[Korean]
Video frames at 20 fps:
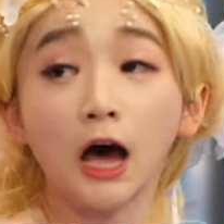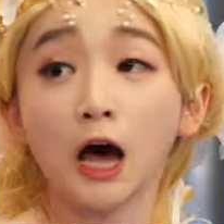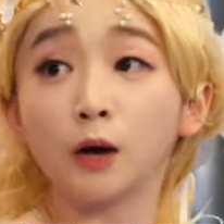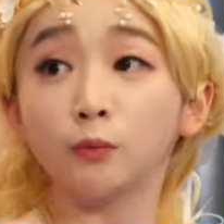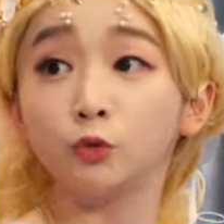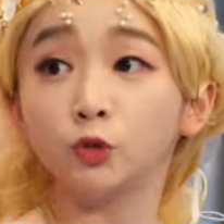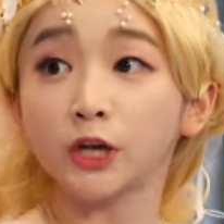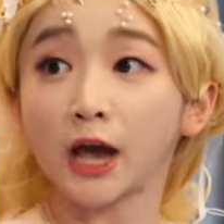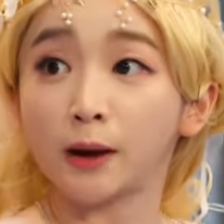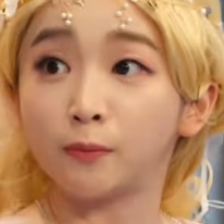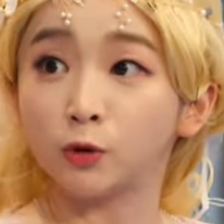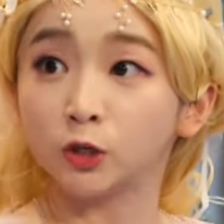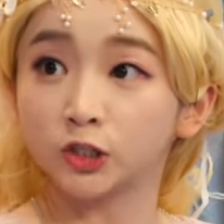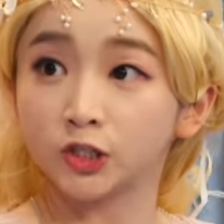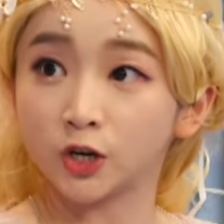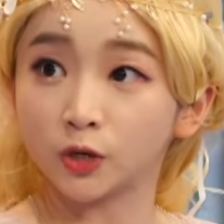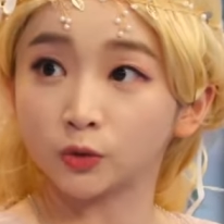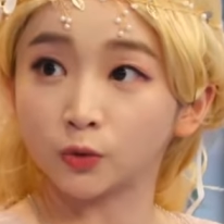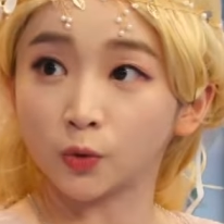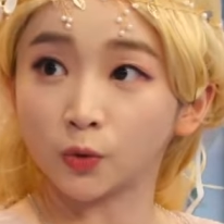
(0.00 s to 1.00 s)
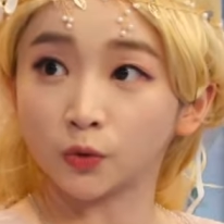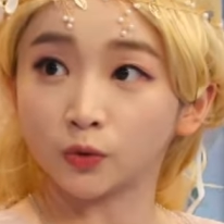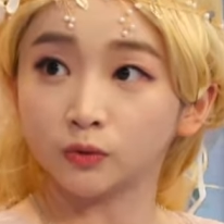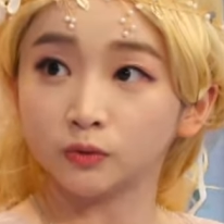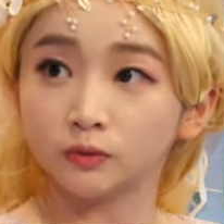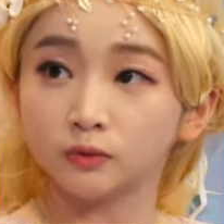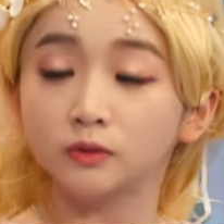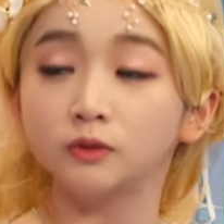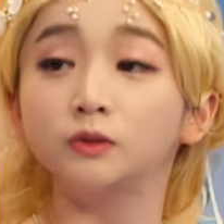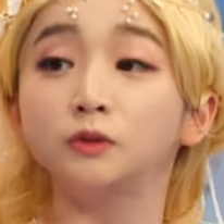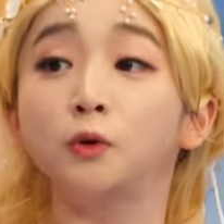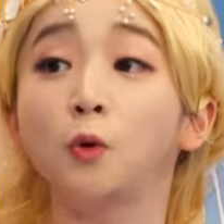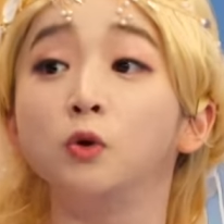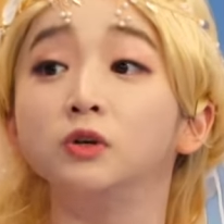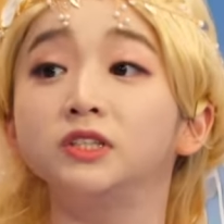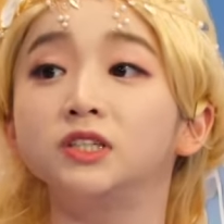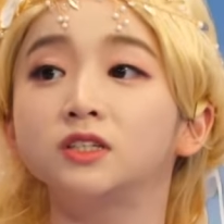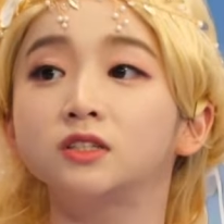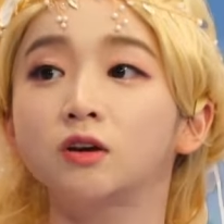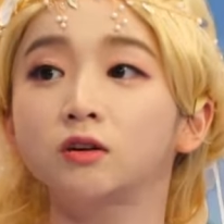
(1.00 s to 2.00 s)
아무리 아버지여도
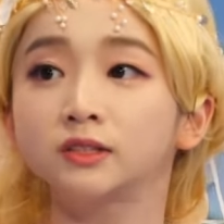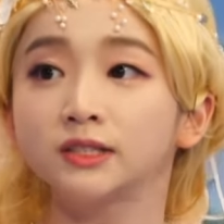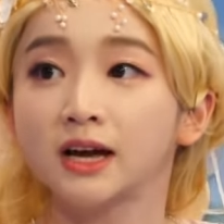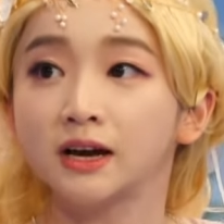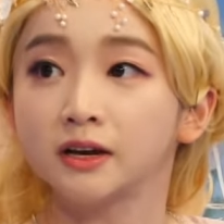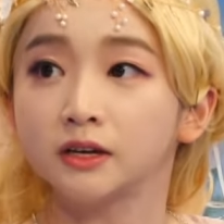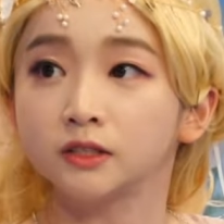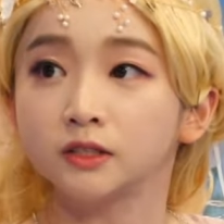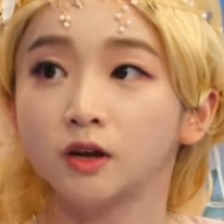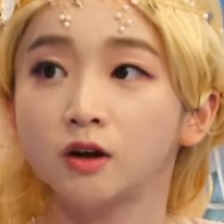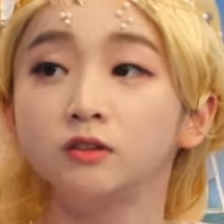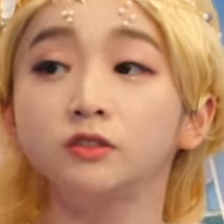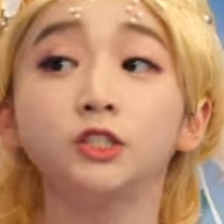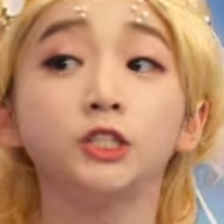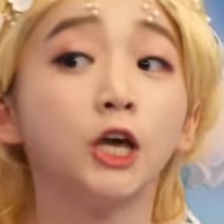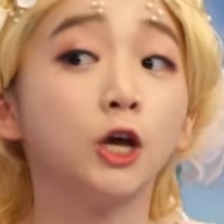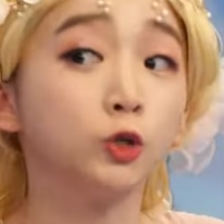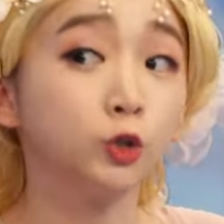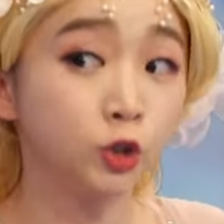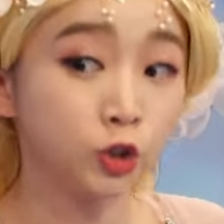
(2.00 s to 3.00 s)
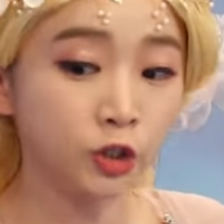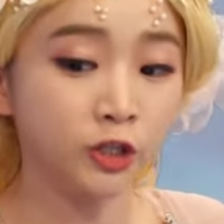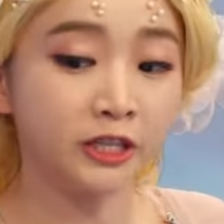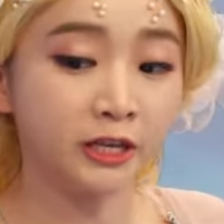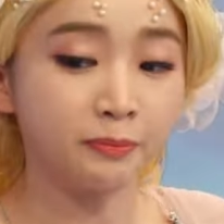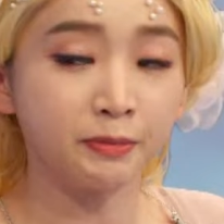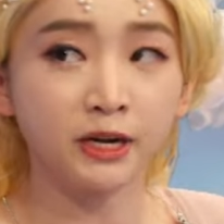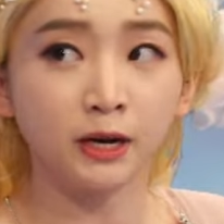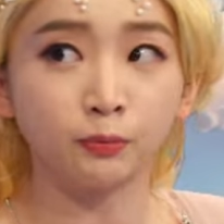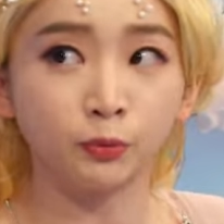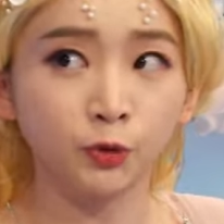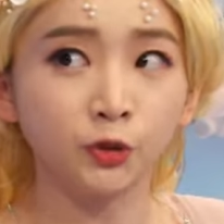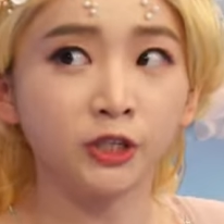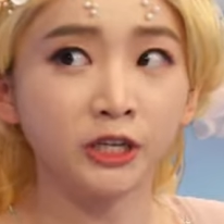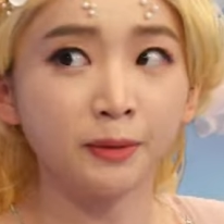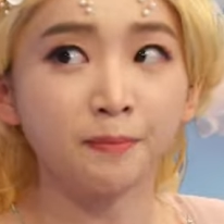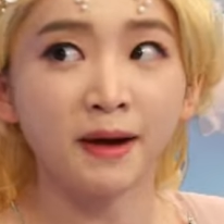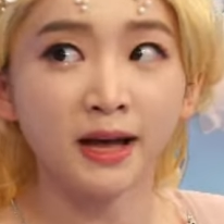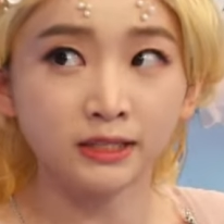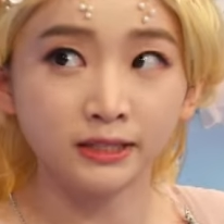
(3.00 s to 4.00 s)
공식석상에선 제우스님이라
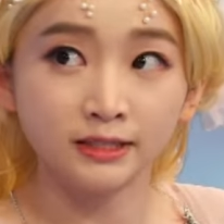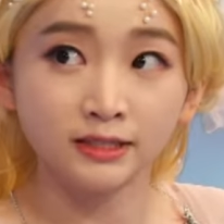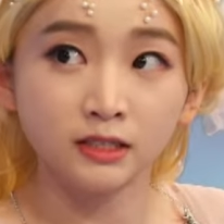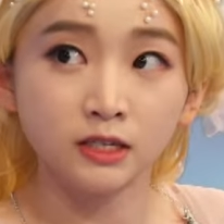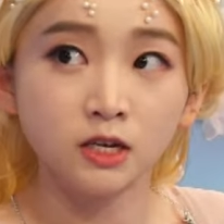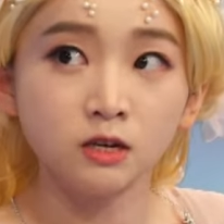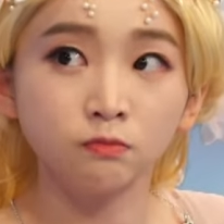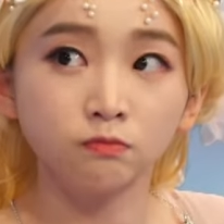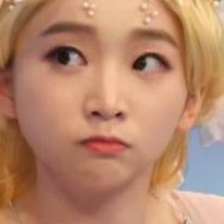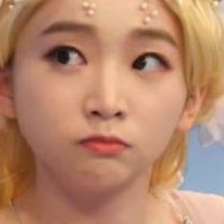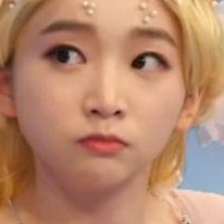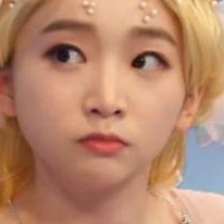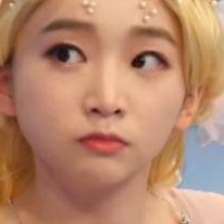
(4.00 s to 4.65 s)
부르는 게 맞지?